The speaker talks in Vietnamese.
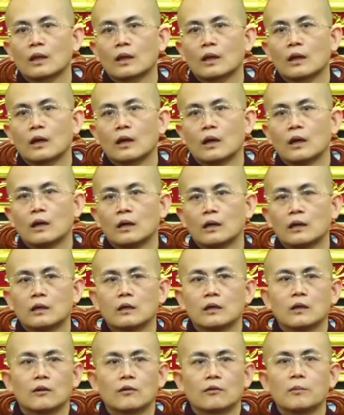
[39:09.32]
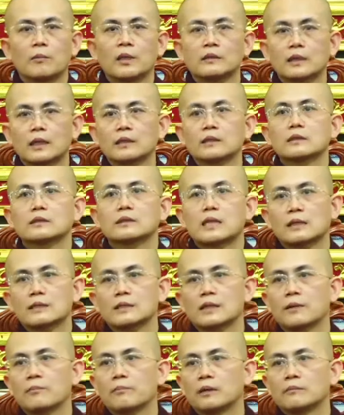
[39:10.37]
uh, bất tịnh xác
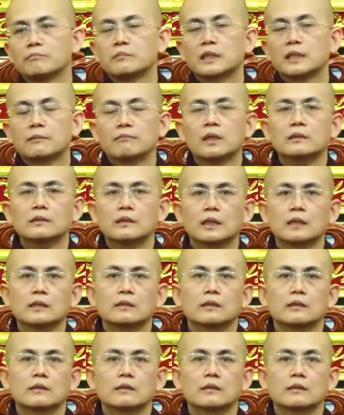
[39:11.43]
chết bầm tím bất tịnh